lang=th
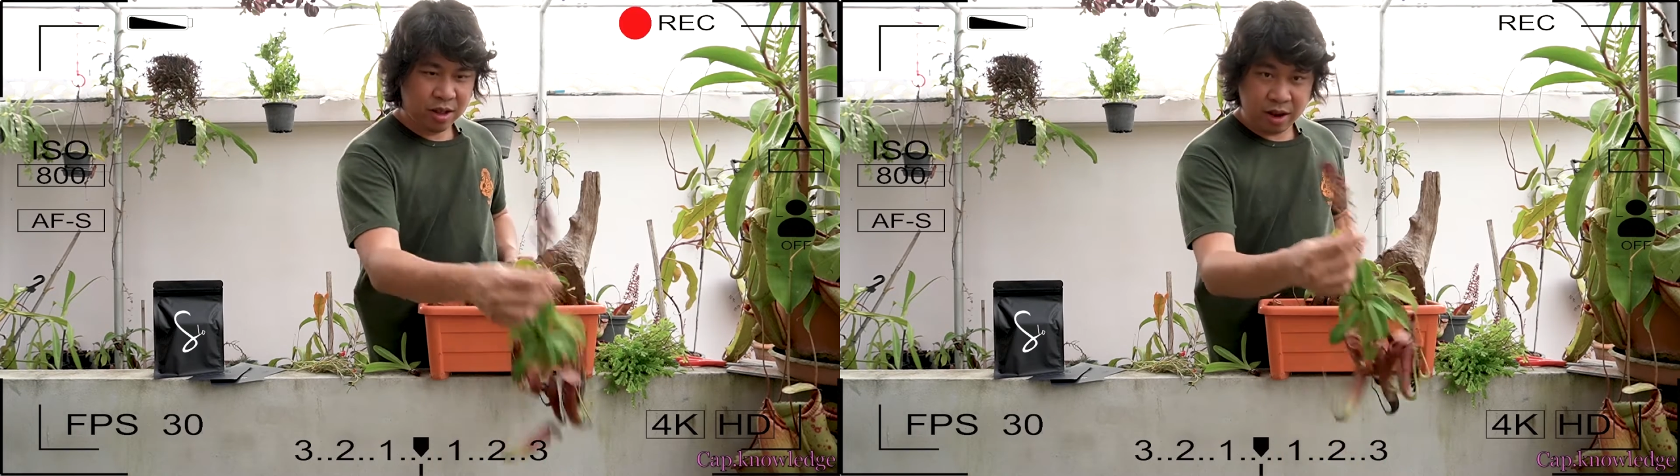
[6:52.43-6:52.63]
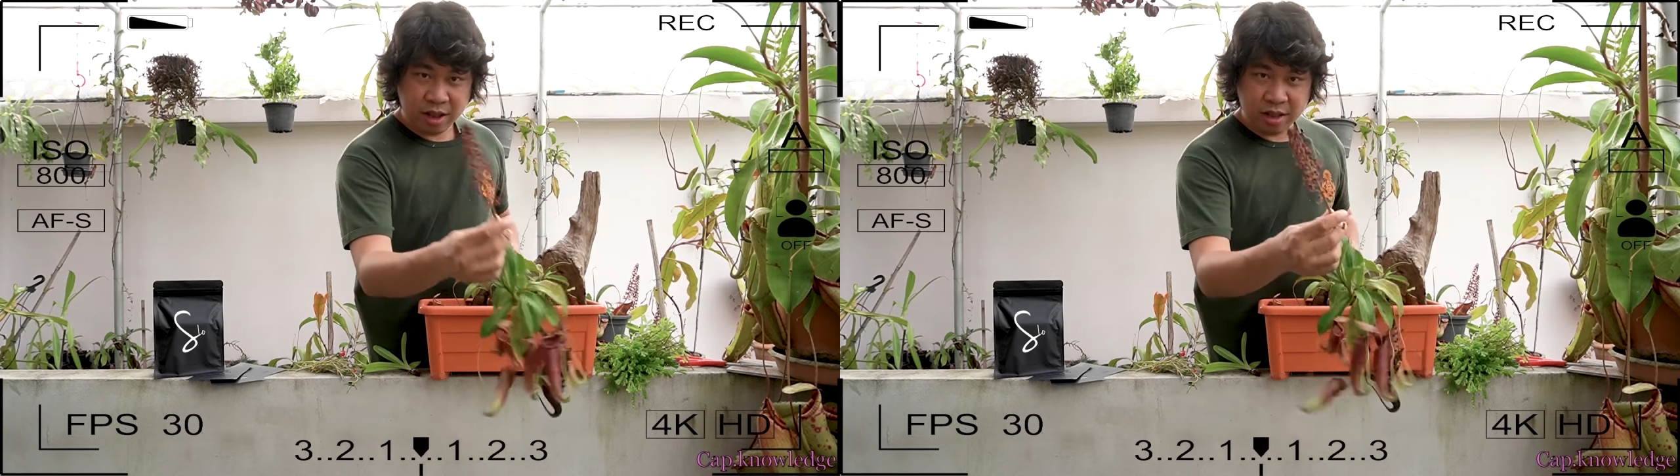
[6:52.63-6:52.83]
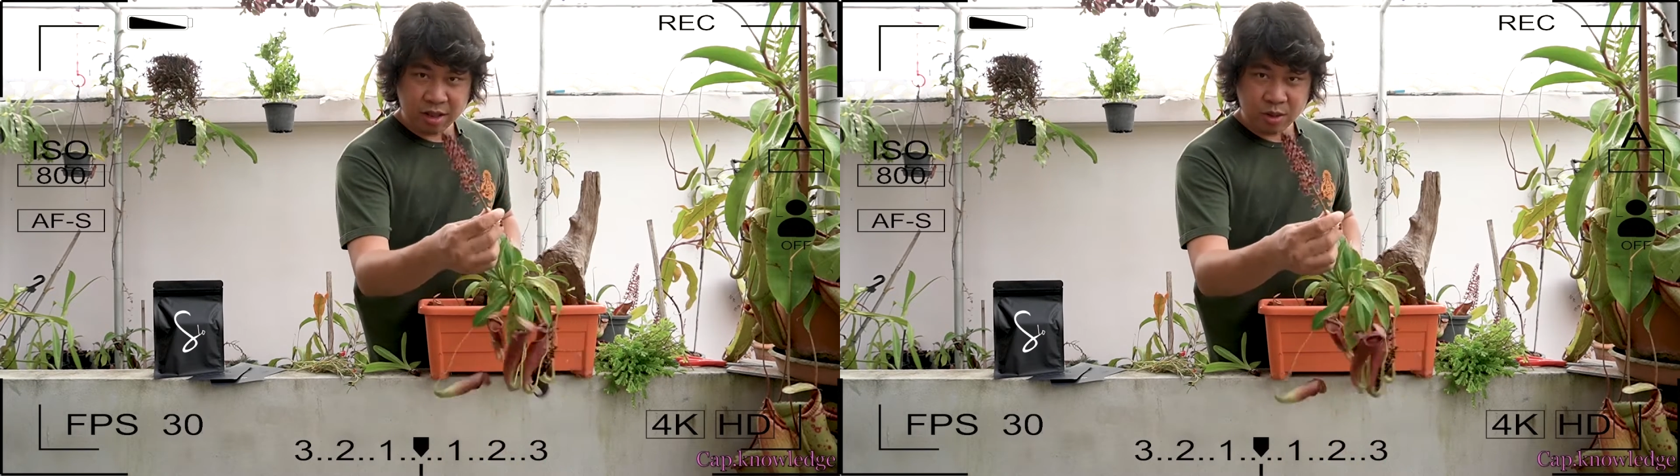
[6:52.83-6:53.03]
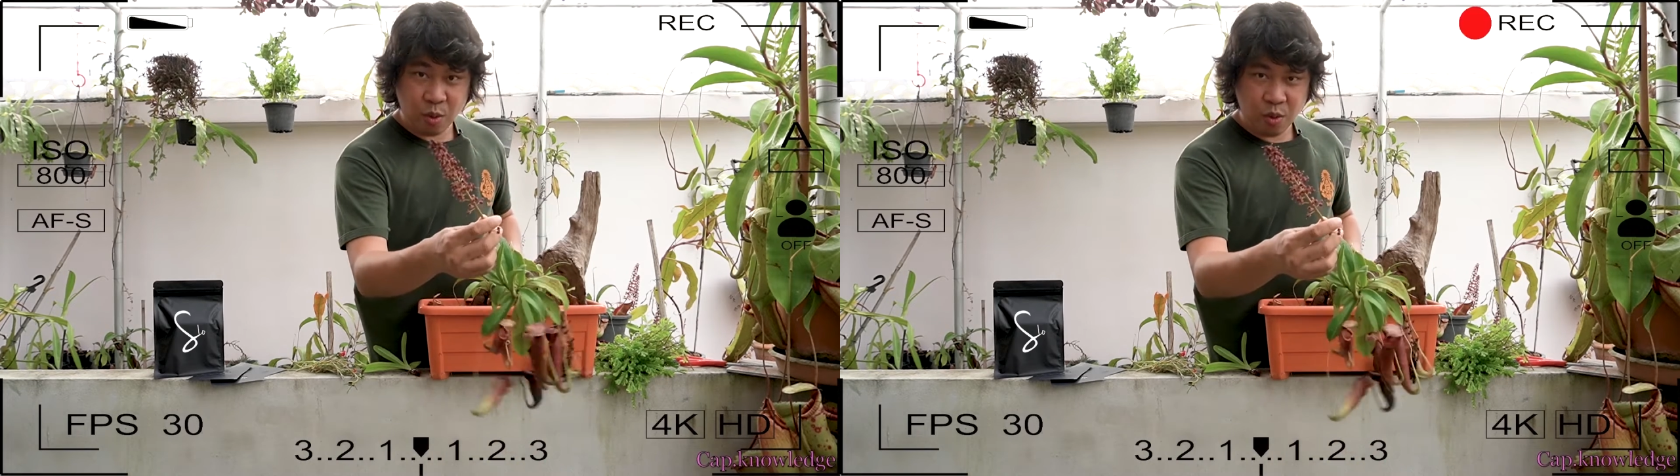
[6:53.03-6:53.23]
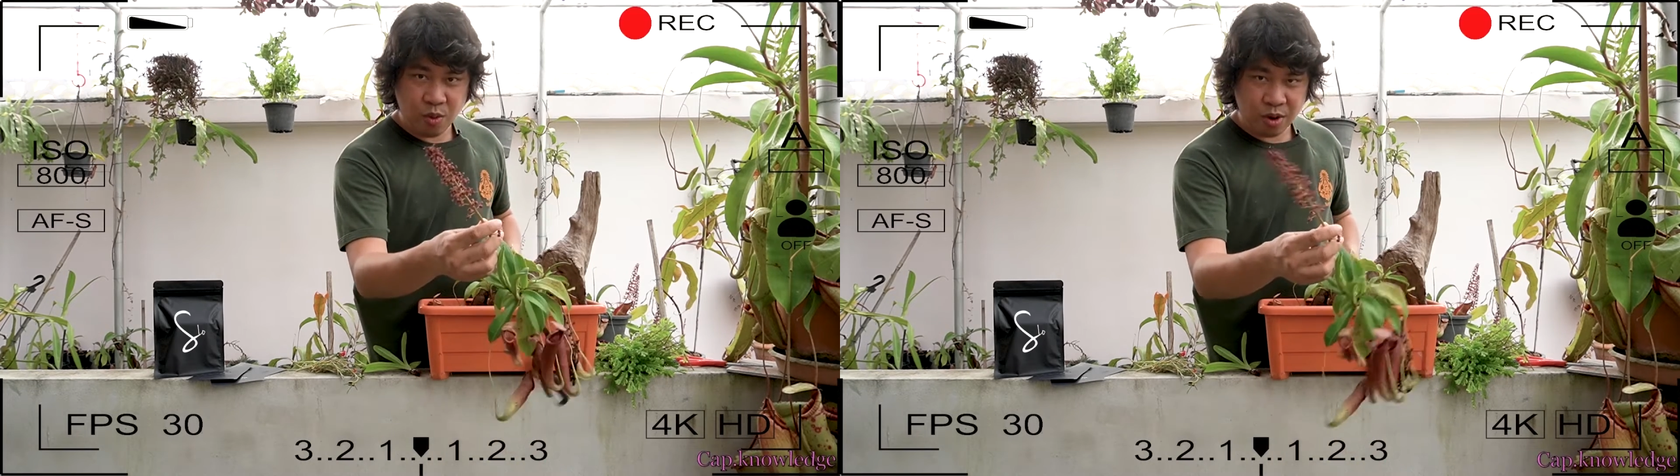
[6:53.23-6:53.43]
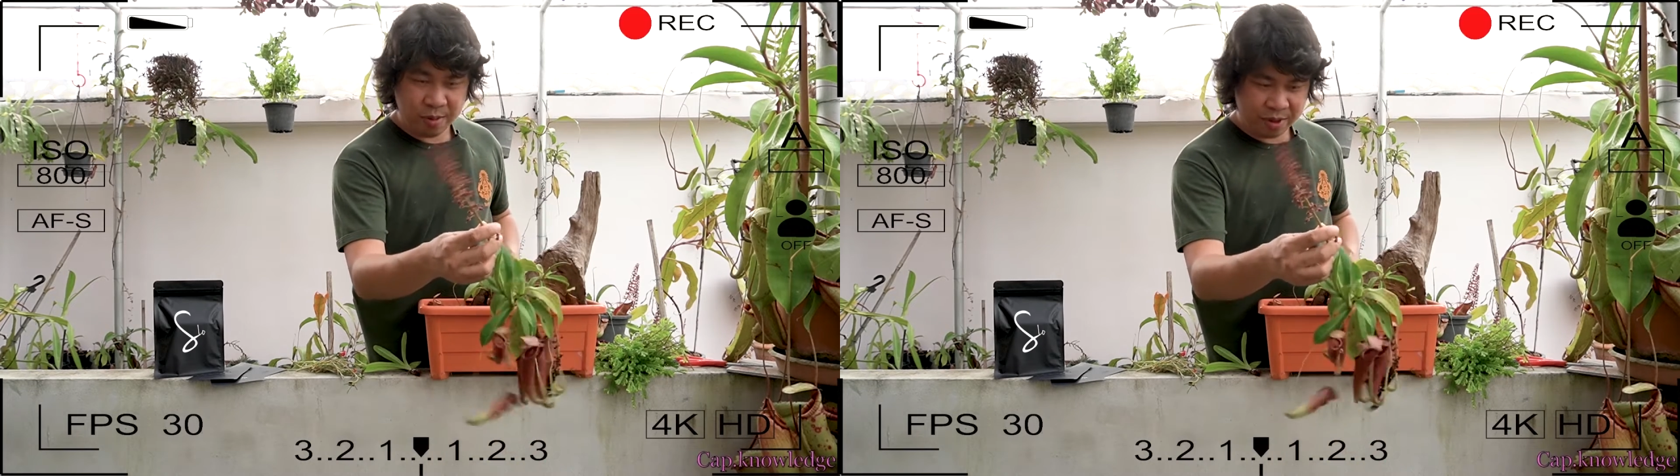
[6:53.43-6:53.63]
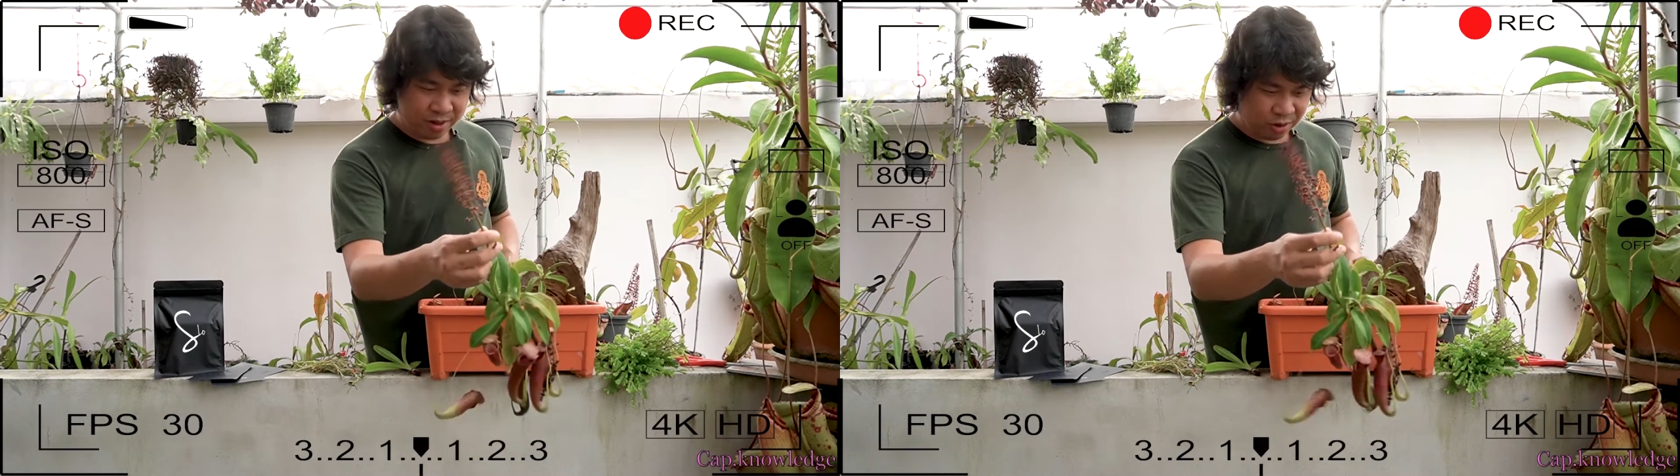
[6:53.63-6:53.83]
อันนี้ตัวผู้ครับเก